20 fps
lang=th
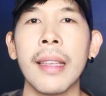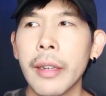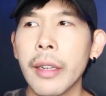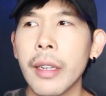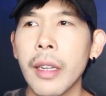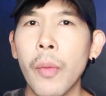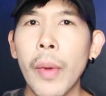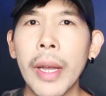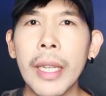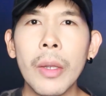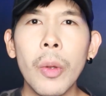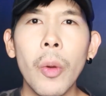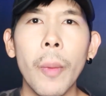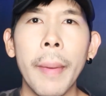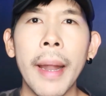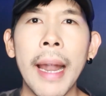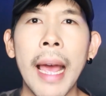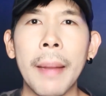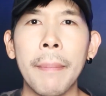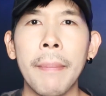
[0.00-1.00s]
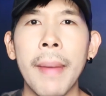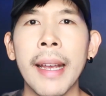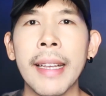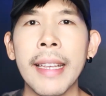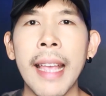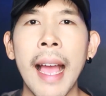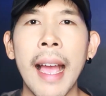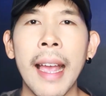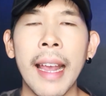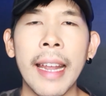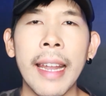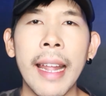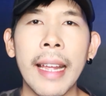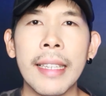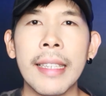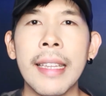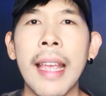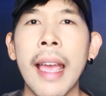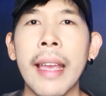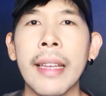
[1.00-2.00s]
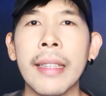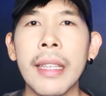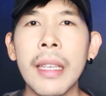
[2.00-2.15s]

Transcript: หรือวัตถุประหลาดบางอย่างขนาดใหญ่